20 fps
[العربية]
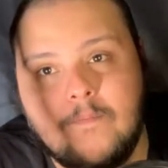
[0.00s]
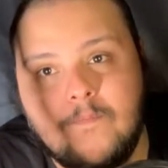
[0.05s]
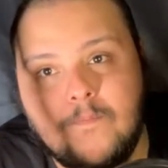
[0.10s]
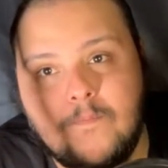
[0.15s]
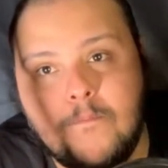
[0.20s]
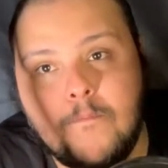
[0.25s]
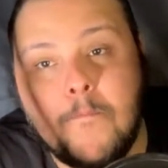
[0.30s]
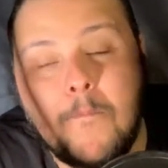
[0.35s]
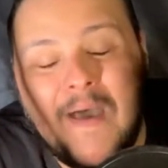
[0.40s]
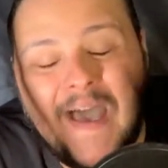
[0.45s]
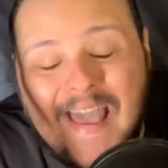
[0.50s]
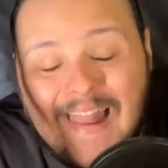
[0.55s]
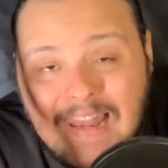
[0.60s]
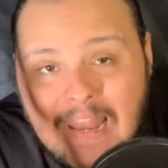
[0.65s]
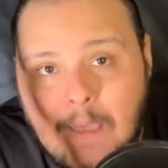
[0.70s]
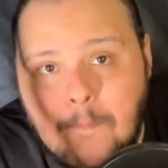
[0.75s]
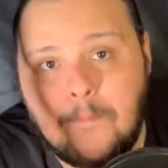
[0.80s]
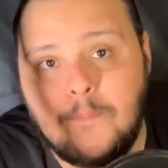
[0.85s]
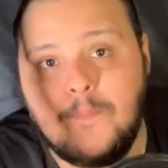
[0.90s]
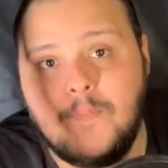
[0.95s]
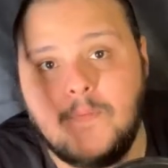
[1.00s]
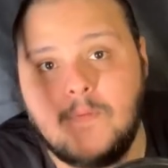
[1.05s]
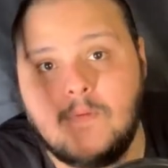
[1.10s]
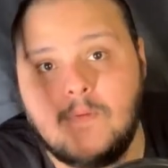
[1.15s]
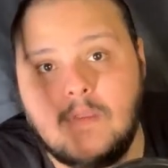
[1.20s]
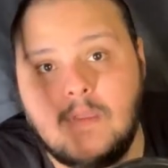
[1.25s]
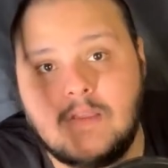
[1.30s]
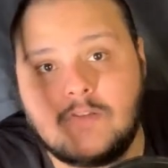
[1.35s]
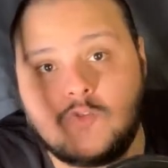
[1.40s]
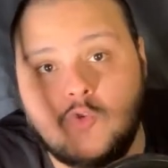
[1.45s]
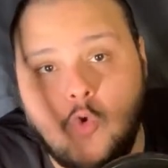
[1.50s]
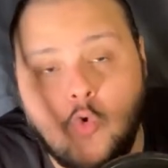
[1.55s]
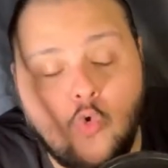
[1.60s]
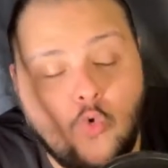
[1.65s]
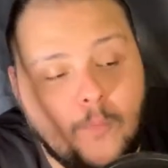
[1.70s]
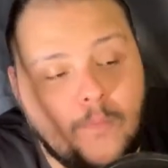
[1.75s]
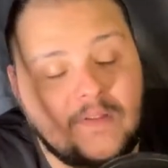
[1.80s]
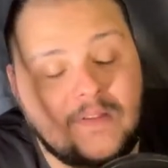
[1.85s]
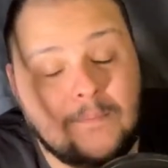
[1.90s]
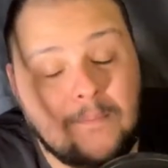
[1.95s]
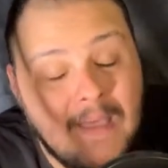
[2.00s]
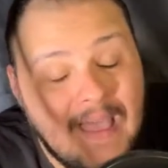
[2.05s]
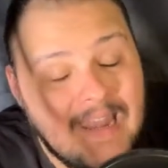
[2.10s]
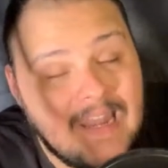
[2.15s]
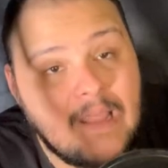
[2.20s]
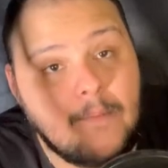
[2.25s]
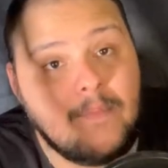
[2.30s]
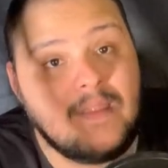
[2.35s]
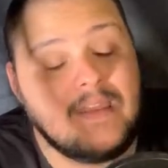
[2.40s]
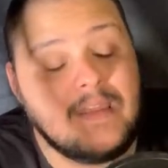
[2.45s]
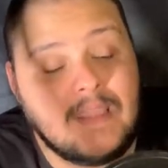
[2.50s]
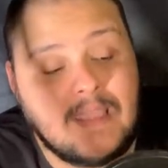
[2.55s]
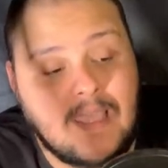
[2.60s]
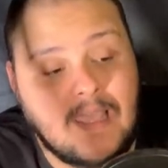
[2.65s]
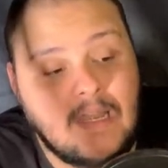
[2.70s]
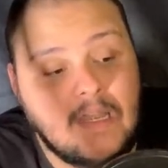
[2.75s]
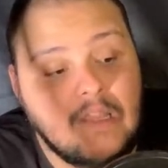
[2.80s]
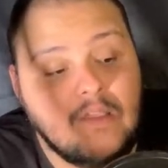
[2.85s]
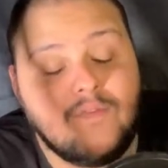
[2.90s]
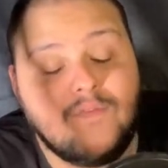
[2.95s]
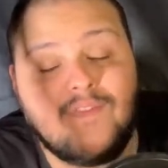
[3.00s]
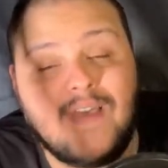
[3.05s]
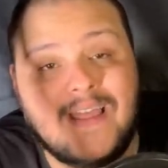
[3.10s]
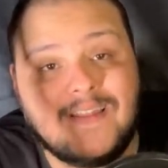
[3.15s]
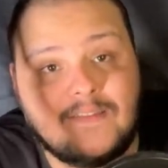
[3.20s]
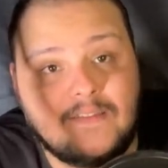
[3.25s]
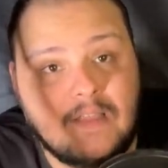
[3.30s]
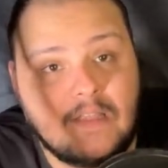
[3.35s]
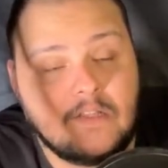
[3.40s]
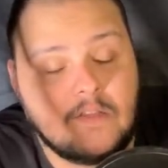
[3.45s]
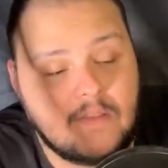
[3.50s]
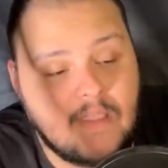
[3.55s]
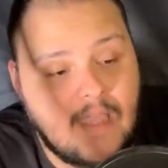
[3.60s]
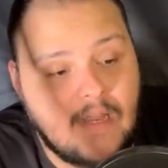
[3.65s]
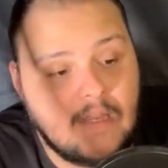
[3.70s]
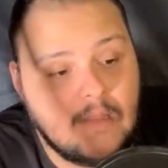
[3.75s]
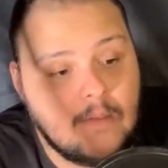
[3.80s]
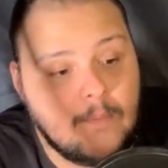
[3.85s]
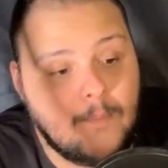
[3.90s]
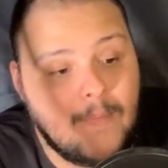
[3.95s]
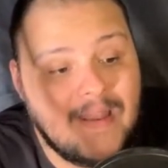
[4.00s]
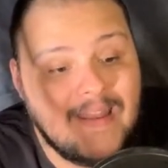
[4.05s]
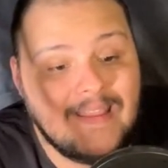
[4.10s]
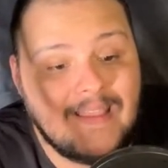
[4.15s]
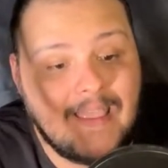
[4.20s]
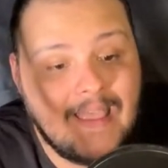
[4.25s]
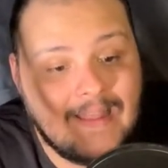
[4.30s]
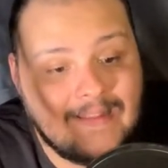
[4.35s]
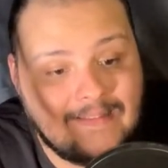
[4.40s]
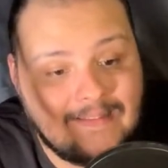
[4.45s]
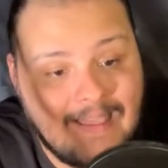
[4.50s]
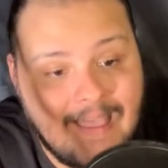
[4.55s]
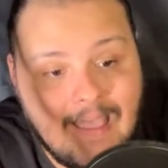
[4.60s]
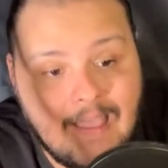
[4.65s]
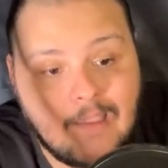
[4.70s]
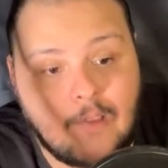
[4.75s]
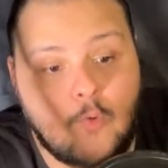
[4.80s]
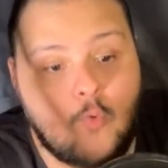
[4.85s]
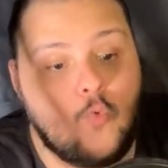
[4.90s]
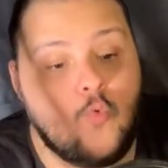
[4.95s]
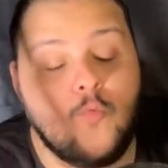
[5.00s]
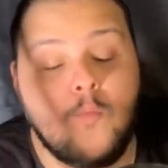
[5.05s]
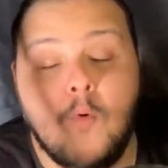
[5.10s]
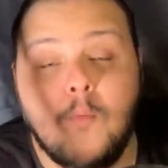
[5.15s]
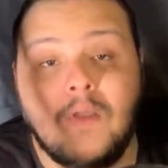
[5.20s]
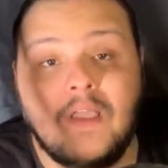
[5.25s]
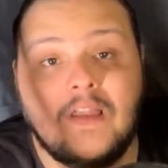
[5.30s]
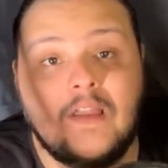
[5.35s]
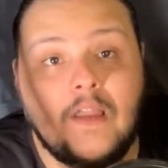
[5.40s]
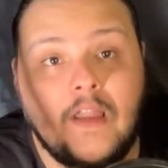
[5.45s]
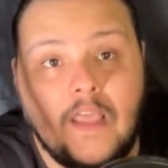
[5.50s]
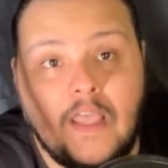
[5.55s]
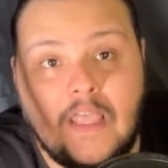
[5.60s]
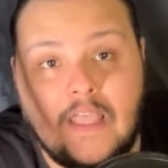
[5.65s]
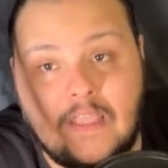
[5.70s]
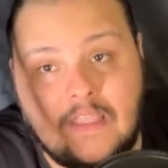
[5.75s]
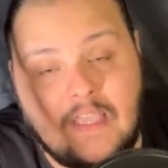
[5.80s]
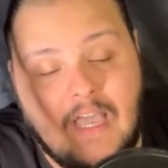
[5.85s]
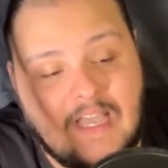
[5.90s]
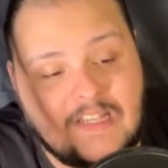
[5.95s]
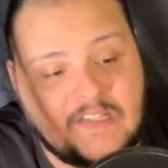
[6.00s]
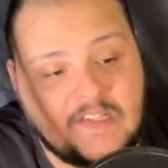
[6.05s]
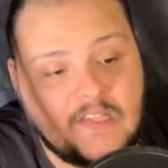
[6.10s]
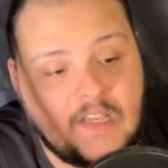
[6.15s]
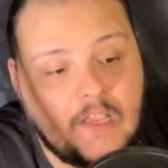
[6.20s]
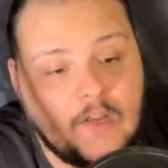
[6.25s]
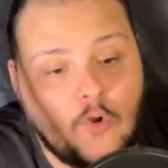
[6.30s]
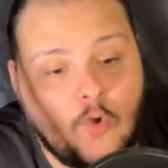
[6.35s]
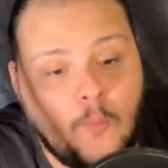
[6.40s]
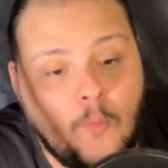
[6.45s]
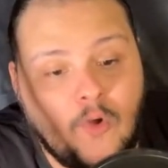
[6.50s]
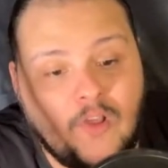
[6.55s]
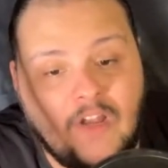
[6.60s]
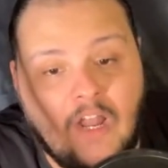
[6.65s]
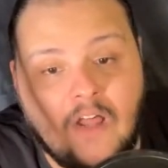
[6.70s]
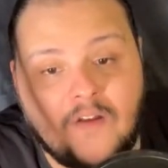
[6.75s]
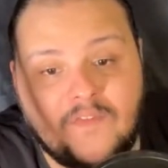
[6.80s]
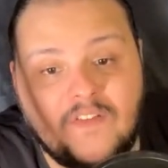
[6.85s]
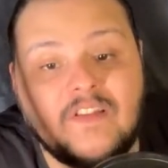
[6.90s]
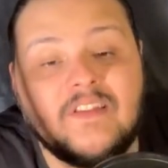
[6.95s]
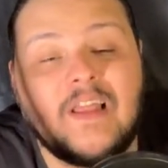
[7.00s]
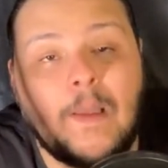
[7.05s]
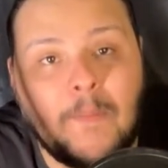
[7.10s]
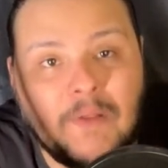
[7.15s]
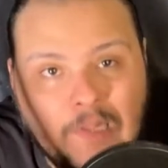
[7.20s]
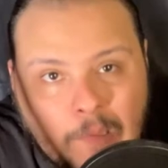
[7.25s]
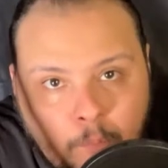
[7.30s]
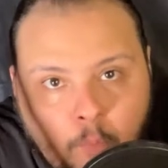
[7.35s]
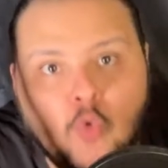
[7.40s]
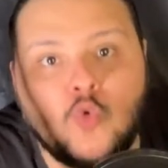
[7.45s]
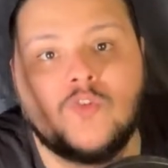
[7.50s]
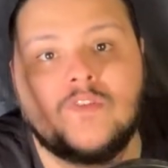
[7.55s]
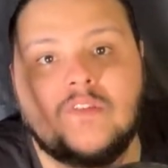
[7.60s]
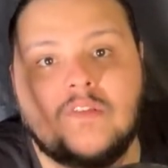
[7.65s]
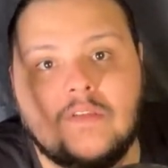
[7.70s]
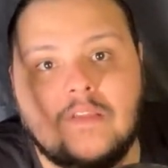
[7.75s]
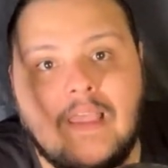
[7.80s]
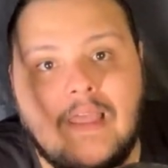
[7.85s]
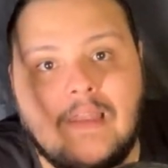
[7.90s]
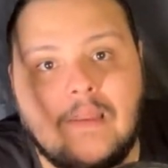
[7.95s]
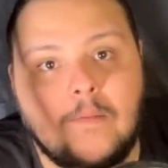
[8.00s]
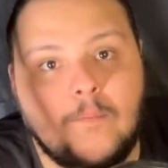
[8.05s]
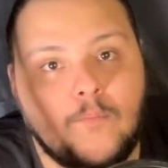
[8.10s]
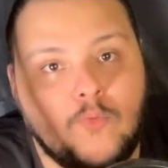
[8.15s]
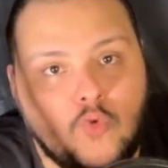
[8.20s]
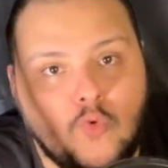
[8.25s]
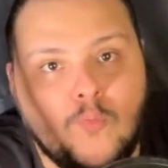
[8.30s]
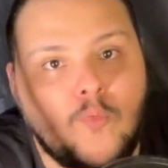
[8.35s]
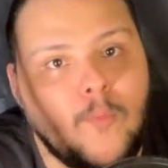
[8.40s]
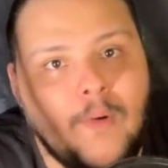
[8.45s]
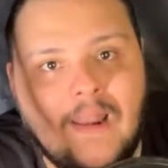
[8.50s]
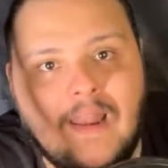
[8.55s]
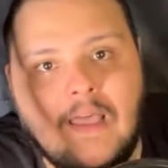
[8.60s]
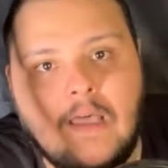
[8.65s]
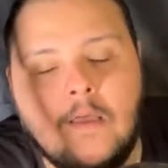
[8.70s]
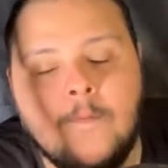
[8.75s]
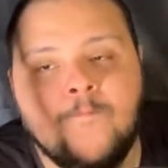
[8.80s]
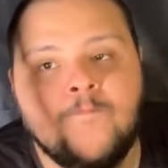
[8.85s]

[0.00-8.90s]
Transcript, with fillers: مقلب كصعوبه مقلب ان يخليك في أتن... يعني بانيك اتاك وممكن يحسسك ان هو ممكن حرفيا انت بتموت يعني بدون مبالغه